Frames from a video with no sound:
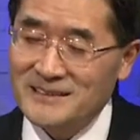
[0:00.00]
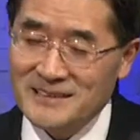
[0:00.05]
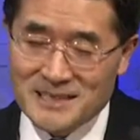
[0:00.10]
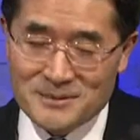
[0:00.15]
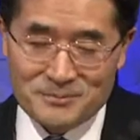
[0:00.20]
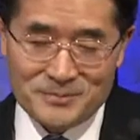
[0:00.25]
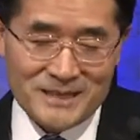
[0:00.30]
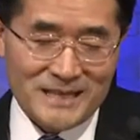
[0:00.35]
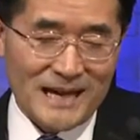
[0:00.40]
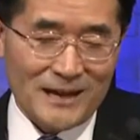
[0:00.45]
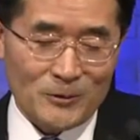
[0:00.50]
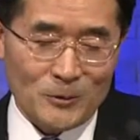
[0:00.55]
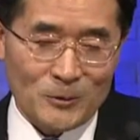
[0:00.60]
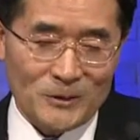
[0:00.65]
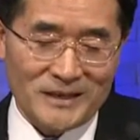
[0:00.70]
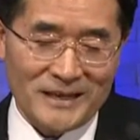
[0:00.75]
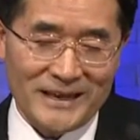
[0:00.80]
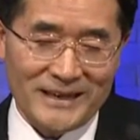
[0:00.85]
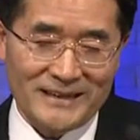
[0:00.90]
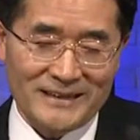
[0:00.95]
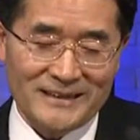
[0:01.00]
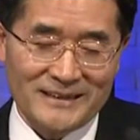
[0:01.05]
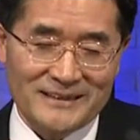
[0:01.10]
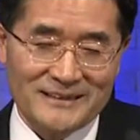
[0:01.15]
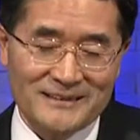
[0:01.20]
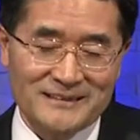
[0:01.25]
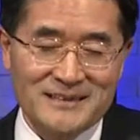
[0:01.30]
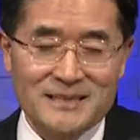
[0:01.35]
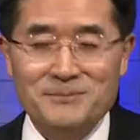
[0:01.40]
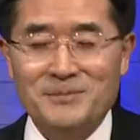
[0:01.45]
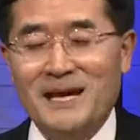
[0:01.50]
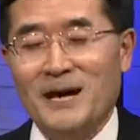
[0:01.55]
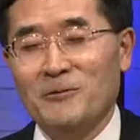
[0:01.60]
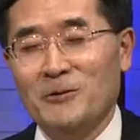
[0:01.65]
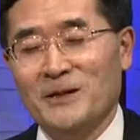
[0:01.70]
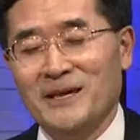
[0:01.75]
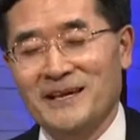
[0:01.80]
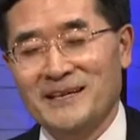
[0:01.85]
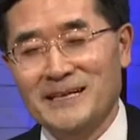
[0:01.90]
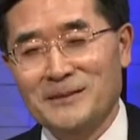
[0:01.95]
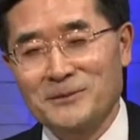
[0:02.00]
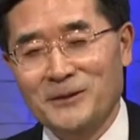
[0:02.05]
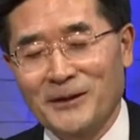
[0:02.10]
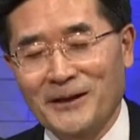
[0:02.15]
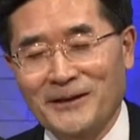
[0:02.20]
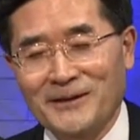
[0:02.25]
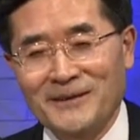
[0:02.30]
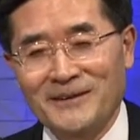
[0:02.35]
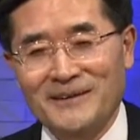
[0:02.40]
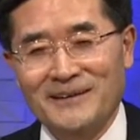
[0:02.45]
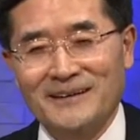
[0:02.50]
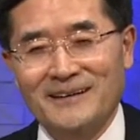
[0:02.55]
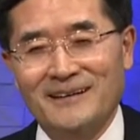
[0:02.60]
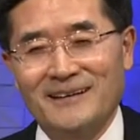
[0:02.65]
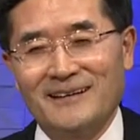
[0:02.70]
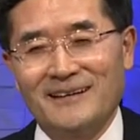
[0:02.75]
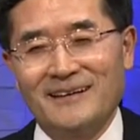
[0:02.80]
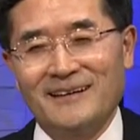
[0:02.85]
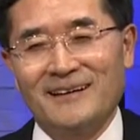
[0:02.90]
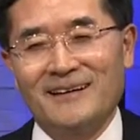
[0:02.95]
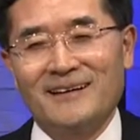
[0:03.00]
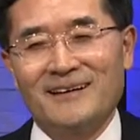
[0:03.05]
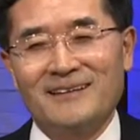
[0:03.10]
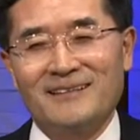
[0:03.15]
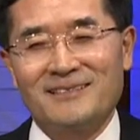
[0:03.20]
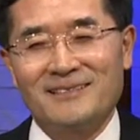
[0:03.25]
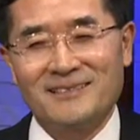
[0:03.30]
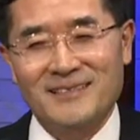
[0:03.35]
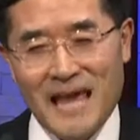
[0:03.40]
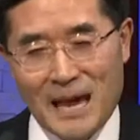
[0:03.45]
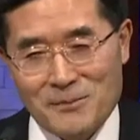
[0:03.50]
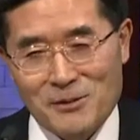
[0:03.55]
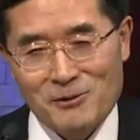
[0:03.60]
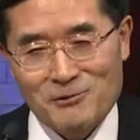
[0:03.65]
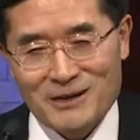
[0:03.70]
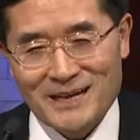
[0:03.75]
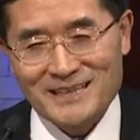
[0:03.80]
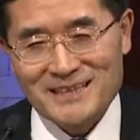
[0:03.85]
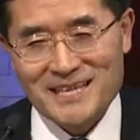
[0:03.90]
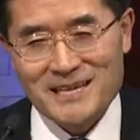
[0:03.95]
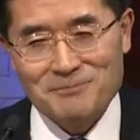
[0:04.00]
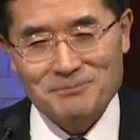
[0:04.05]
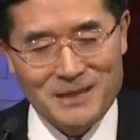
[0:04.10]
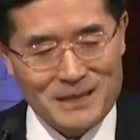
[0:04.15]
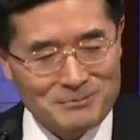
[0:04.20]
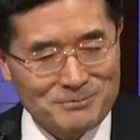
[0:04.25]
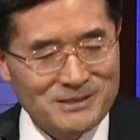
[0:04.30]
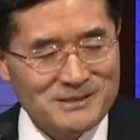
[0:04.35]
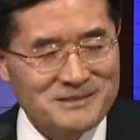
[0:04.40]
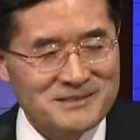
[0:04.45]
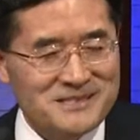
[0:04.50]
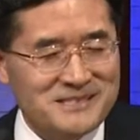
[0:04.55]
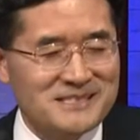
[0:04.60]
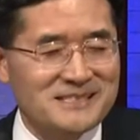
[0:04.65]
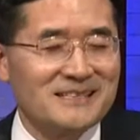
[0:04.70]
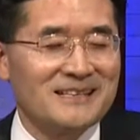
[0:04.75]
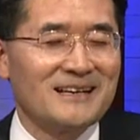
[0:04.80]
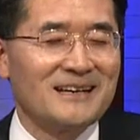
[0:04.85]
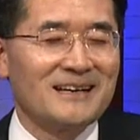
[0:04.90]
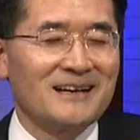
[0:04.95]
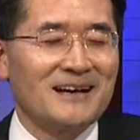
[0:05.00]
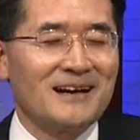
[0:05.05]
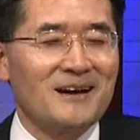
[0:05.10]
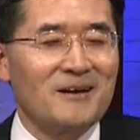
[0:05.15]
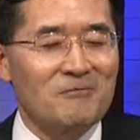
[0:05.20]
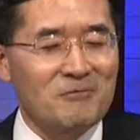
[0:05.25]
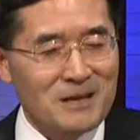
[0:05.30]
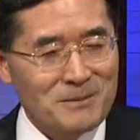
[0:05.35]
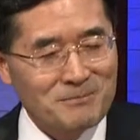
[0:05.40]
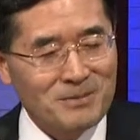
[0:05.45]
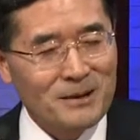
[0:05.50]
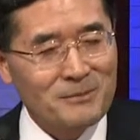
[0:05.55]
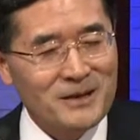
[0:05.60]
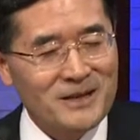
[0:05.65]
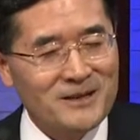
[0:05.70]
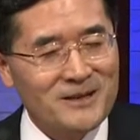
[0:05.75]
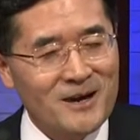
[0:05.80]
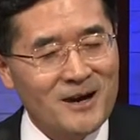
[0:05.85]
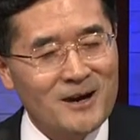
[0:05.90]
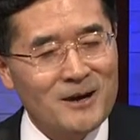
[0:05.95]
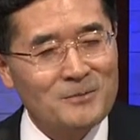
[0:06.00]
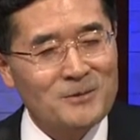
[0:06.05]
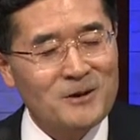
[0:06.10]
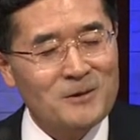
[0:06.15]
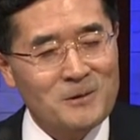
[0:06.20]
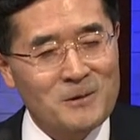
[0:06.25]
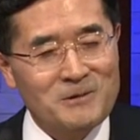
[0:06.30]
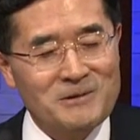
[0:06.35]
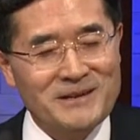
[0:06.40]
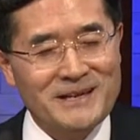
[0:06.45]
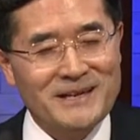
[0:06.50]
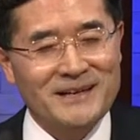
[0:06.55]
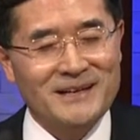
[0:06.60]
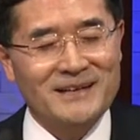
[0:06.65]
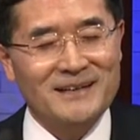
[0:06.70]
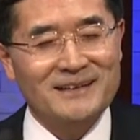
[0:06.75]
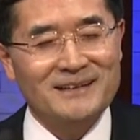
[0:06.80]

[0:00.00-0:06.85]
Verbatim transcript: DPROK. DPROK가 뭐예요? 어, Democratic People's Republic of Korea.